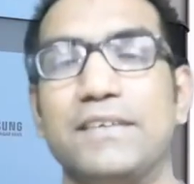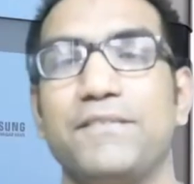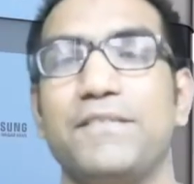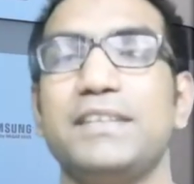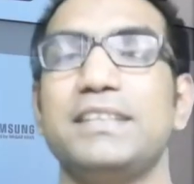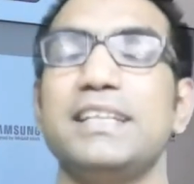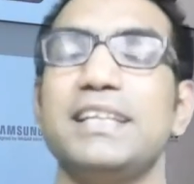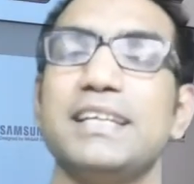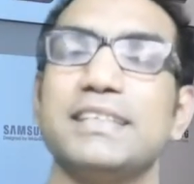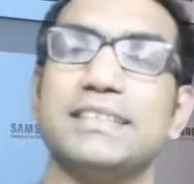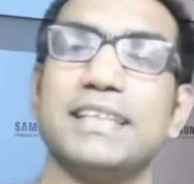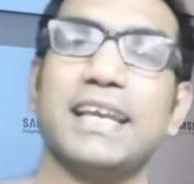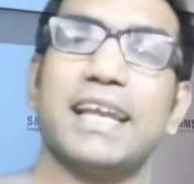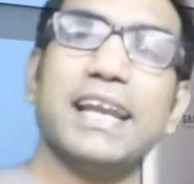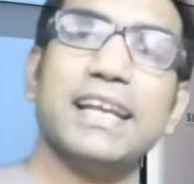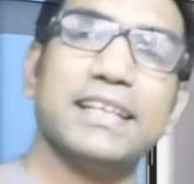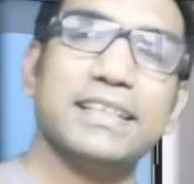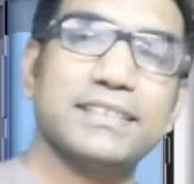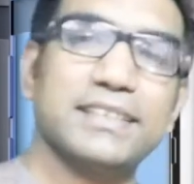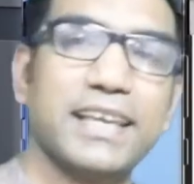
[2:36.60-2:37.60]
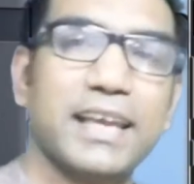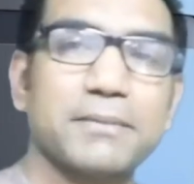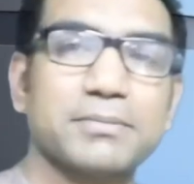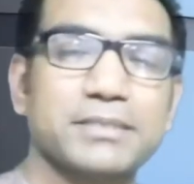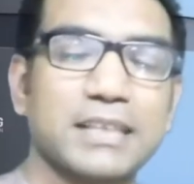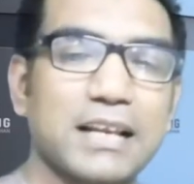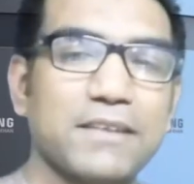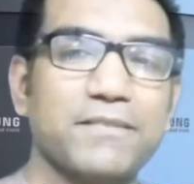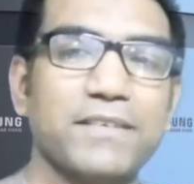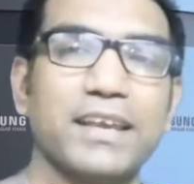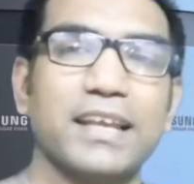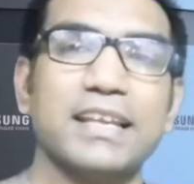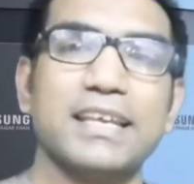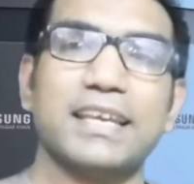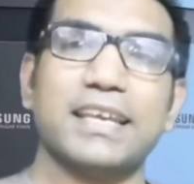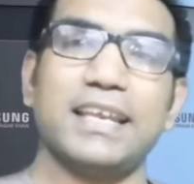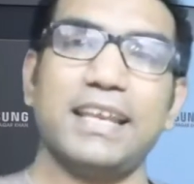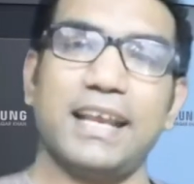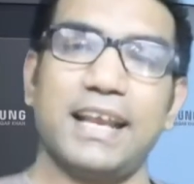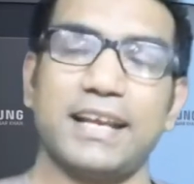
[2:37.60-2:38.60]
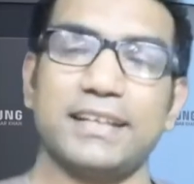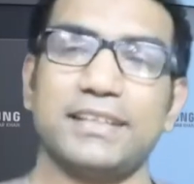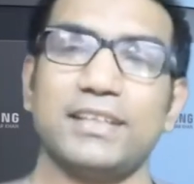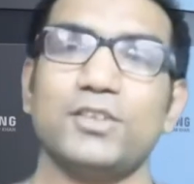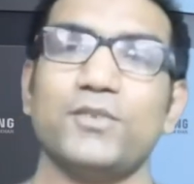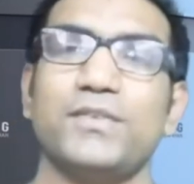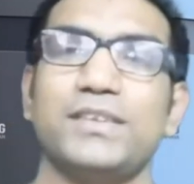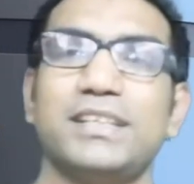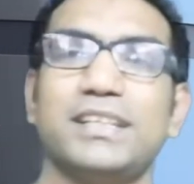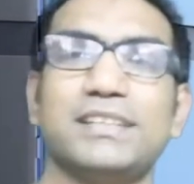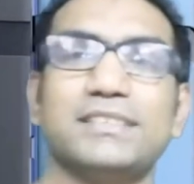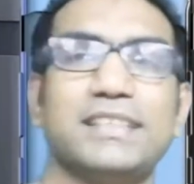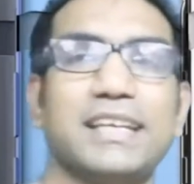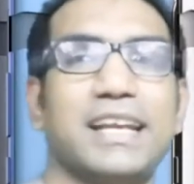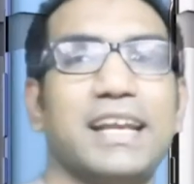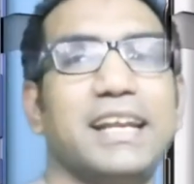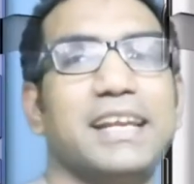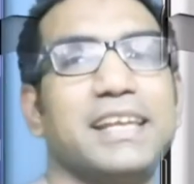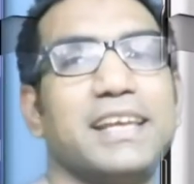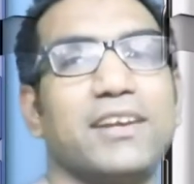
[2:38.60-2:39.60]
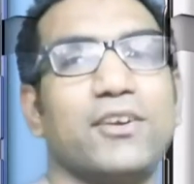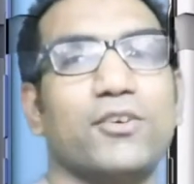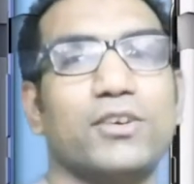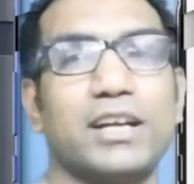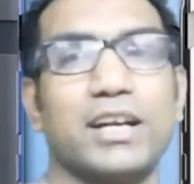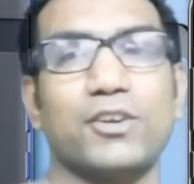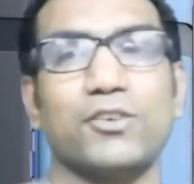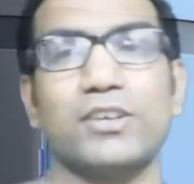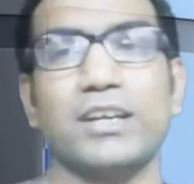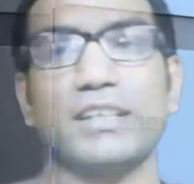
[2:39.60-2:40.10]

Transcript: विद इन अ सेकेंड जैसे कि आप सेल्फी के लिए क्लिक करते हैं तो विद इन अ सेकेंड ये रोटेट हो